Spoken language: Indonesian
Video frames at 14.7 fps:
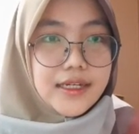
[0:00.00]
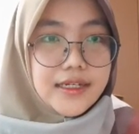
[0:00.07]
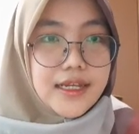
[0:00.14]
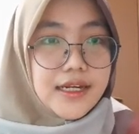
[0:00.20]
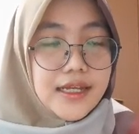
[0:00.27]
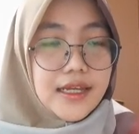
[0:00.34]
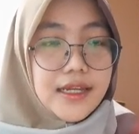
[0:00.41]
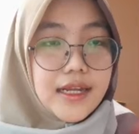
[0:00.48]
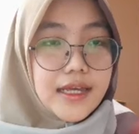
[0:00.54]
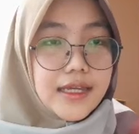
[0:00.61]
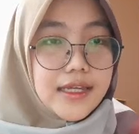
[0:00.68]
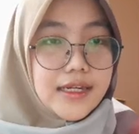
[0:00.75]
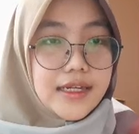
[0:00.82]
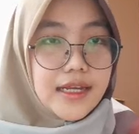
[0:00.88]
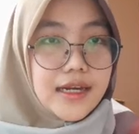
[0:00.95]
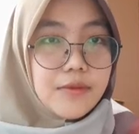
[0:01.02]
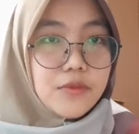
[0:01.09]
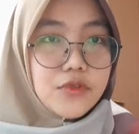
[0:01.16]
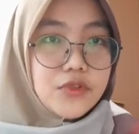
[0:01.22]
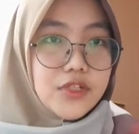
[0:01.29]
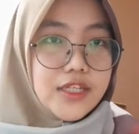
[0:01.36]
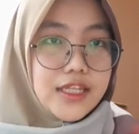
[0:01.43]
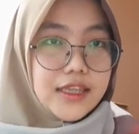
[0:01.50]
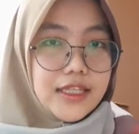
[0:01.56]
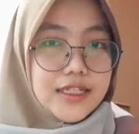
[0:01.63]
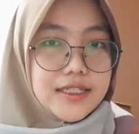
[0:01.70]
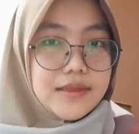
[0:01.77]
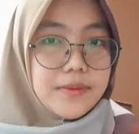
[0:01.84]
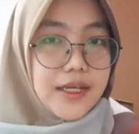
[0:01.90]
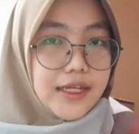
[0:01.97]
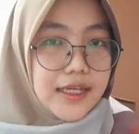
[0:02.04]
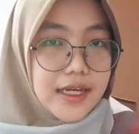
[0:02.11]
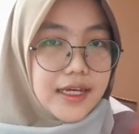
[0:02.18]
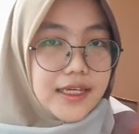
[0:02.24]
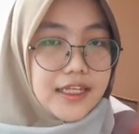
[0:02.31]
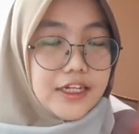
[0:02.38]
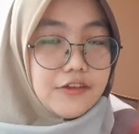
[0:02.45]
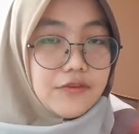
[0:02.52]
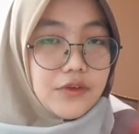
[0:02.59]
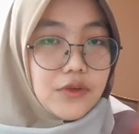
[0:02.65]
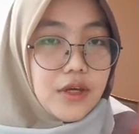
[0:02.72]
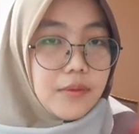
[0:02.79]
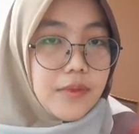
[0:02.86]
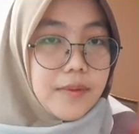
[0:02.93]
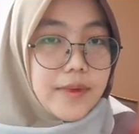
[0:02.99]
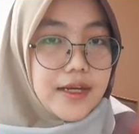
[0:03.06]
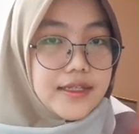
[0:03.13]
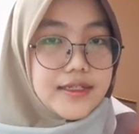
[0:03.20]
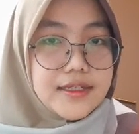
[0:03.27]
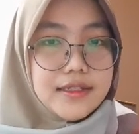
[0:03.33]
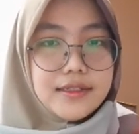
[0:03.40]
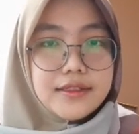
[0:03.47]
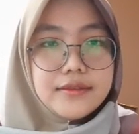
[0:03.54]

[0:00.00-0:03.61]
dan lain-lain dalam wujud kita sebagai individu yang bebas.